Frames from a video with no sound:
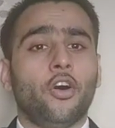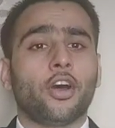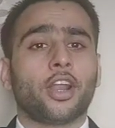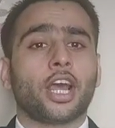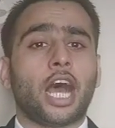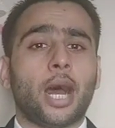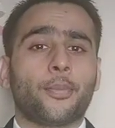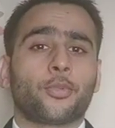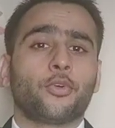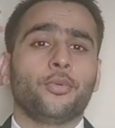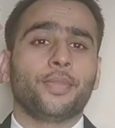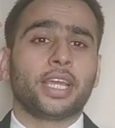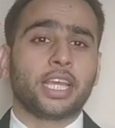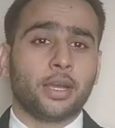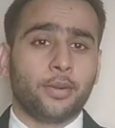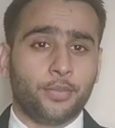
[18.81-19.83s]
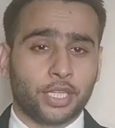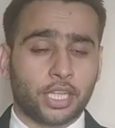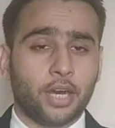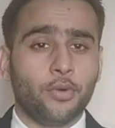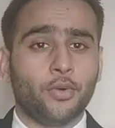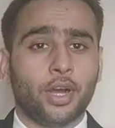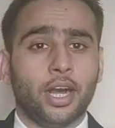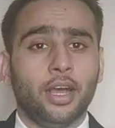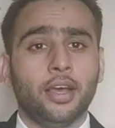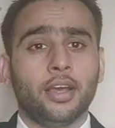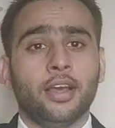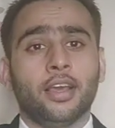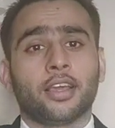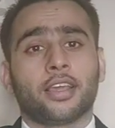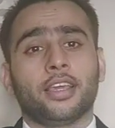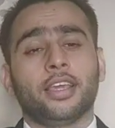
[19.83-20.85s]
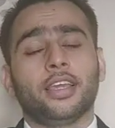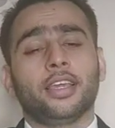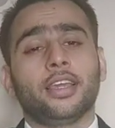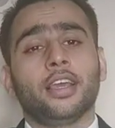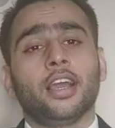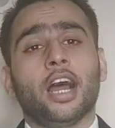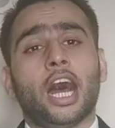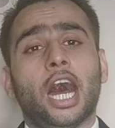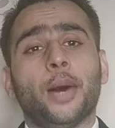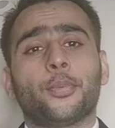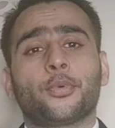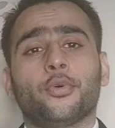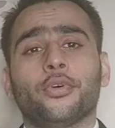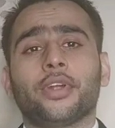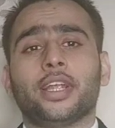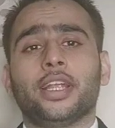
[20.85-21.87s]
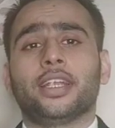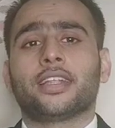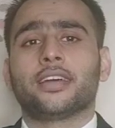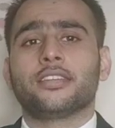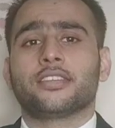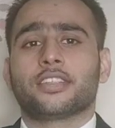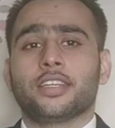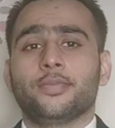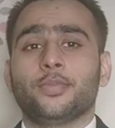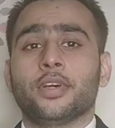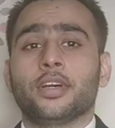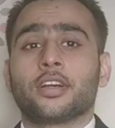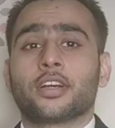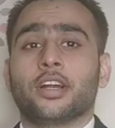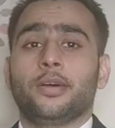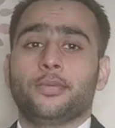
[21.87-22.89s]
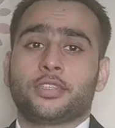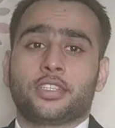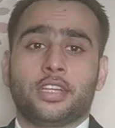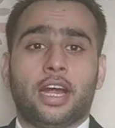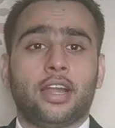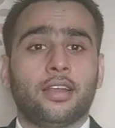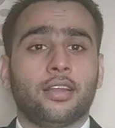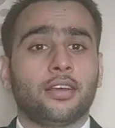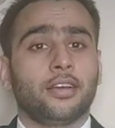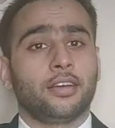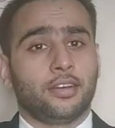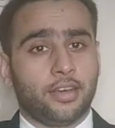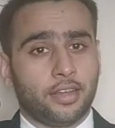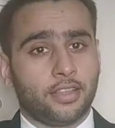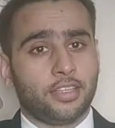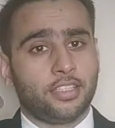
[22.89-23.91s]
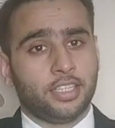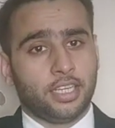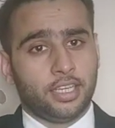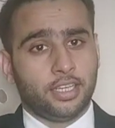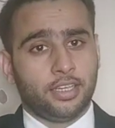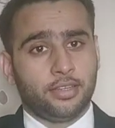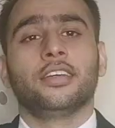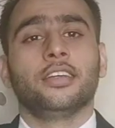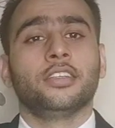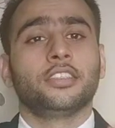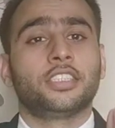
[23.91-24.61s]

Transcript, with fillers: और आपको मैं यह बताऊंगा कि आपको इंटर्नशिप कब स्टार्ट करनी चाहिए